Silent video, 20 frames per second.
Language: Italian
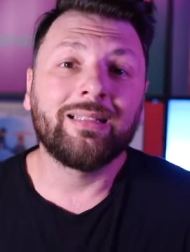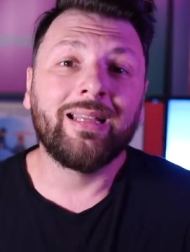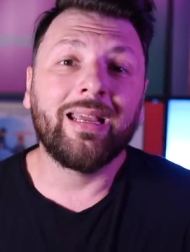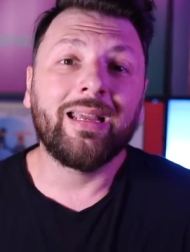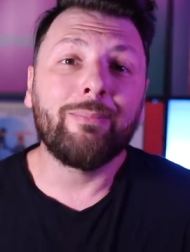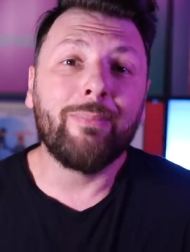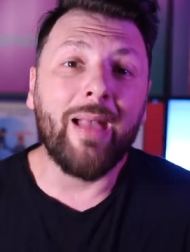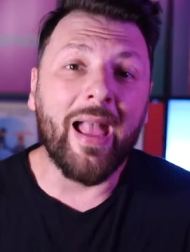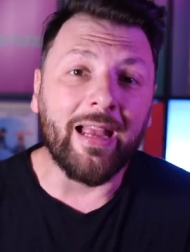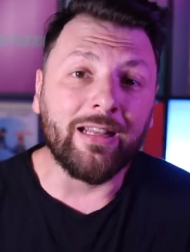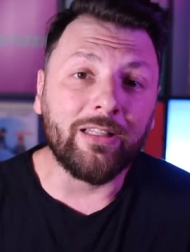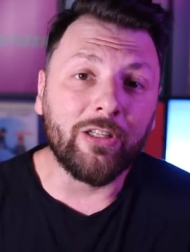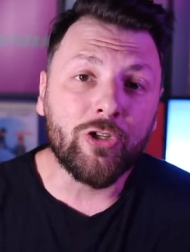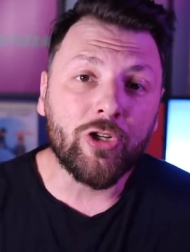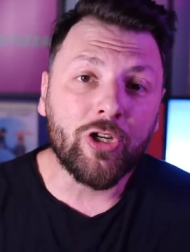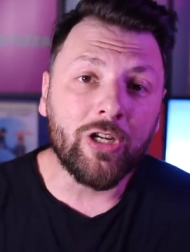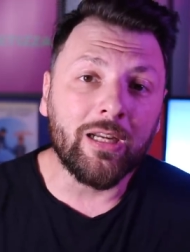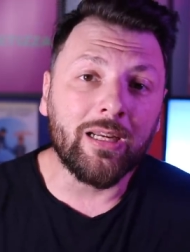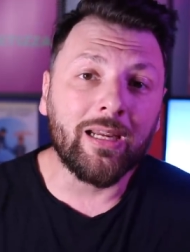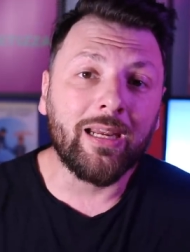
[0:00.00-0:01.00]
dei
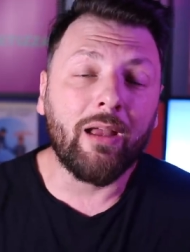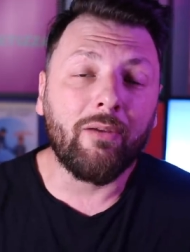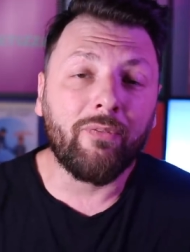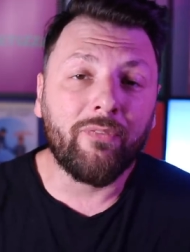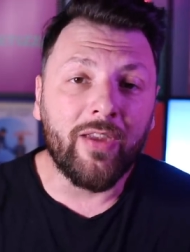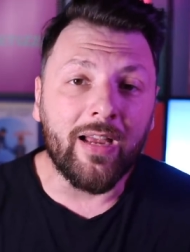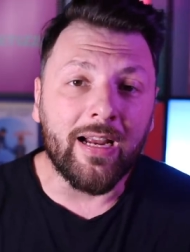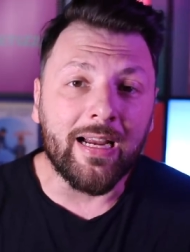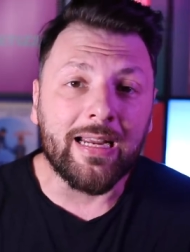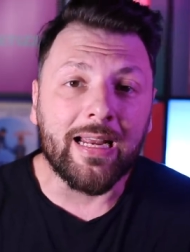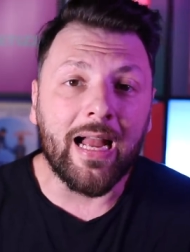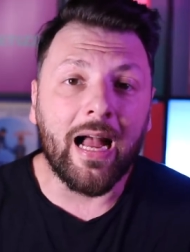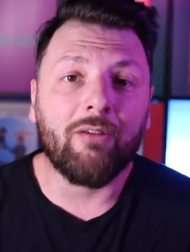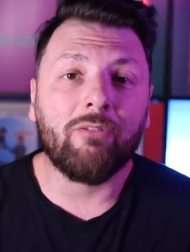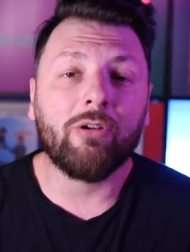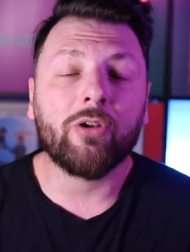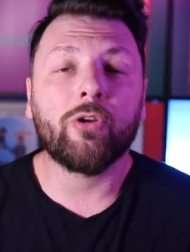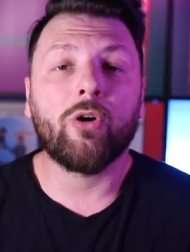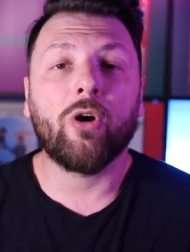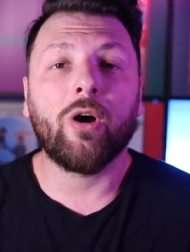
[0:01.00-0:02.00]
medici che
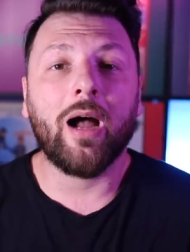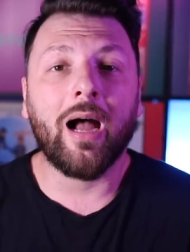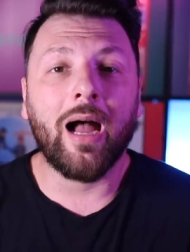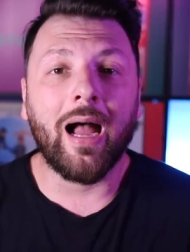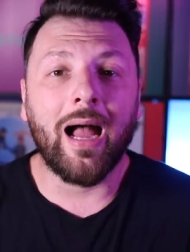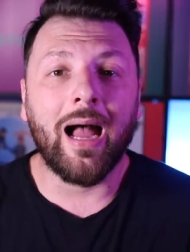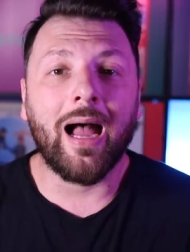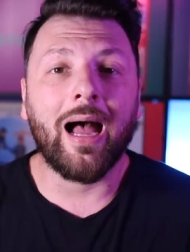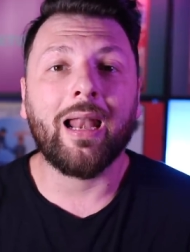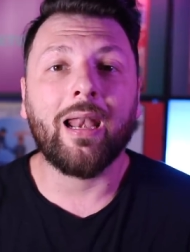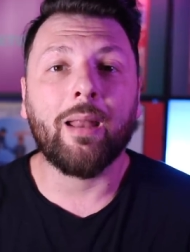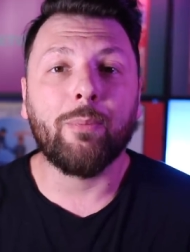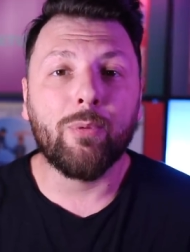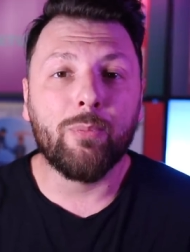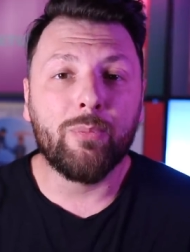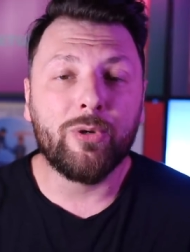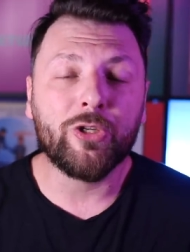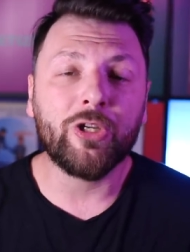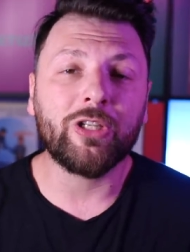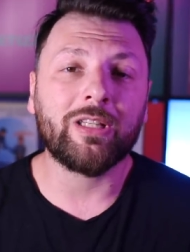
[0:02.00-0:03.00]
affiancavano alla
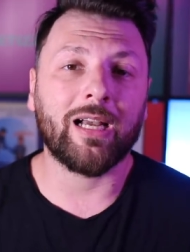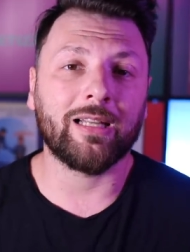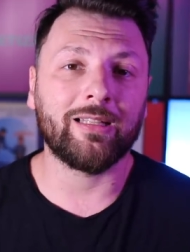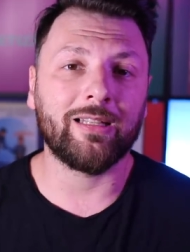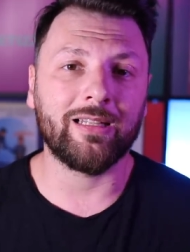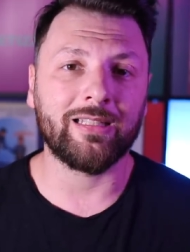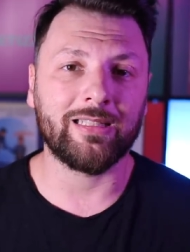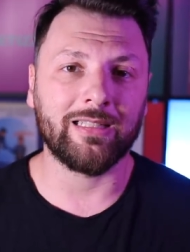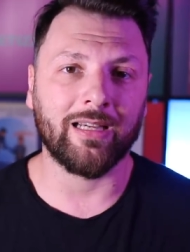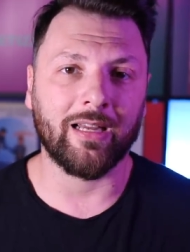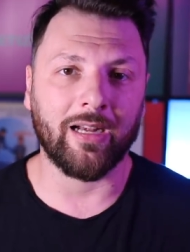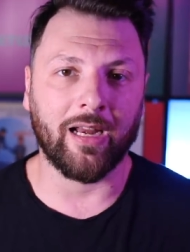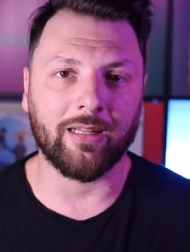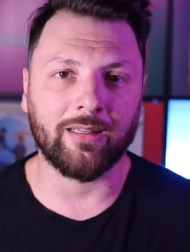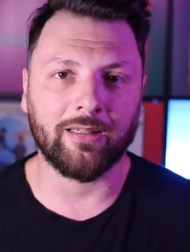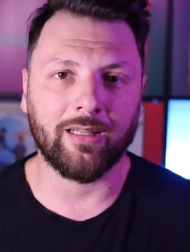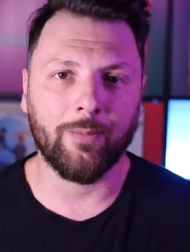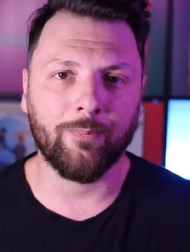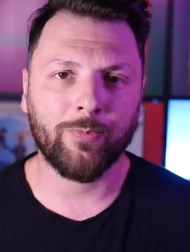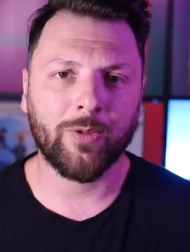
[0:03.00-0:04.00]
pubblicità delle
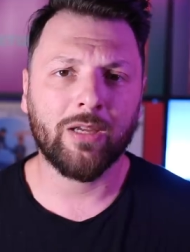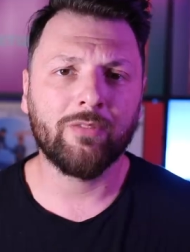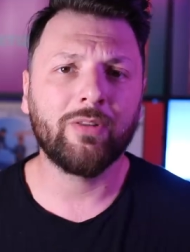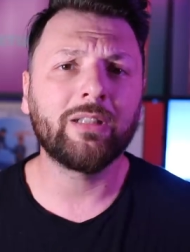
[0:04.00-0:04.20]
sigarette.